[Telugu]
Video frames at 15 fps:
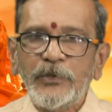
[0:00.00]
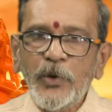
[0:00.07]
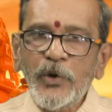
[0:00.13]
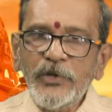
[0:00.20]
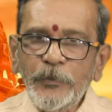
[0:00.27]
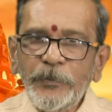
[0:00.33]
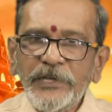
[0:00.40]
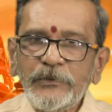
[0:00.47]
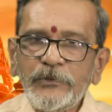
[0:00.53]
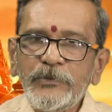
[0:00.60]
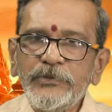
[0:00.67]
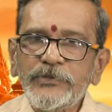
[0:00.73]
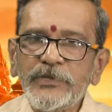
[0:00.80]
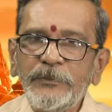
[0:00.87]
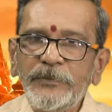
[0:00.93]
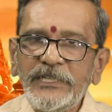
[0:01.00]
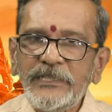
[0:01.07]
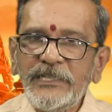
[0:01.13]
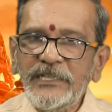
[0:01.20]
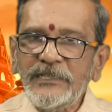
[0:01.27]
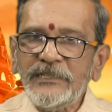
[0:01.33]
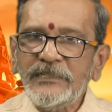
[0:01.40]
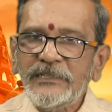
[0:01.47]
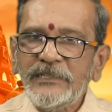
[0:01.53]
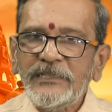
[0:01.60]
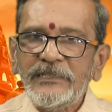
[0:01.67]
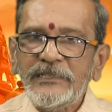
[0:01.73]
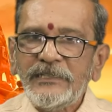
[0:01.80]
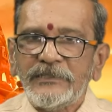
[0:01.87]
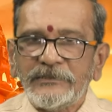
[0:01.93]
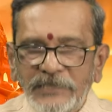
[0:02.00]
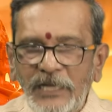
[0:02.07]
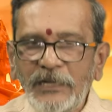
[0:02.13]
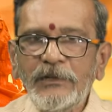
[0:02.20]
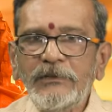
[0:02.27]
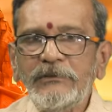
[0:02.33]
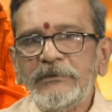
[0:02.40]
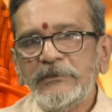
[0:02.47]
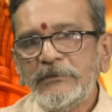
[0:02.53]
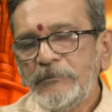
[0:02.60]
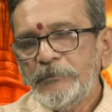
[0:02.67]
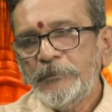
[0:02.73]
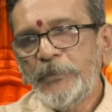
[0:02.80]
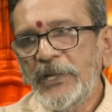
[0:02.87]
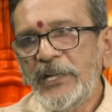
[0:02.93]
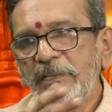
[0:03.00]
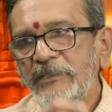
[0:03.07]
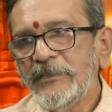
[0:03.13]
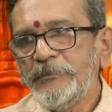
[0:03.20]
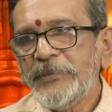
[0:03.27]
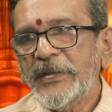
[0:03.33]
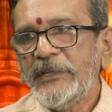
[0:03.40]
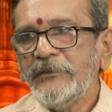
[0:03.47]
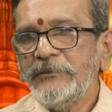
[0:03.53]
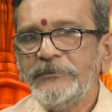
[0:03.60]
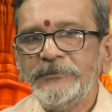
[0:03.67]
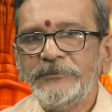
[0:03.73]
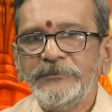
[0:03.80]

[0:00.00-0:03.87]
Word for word: రోడ్డుపై కూర్చోబెట్టి తల్లో బుల్లెట్ దింపాడు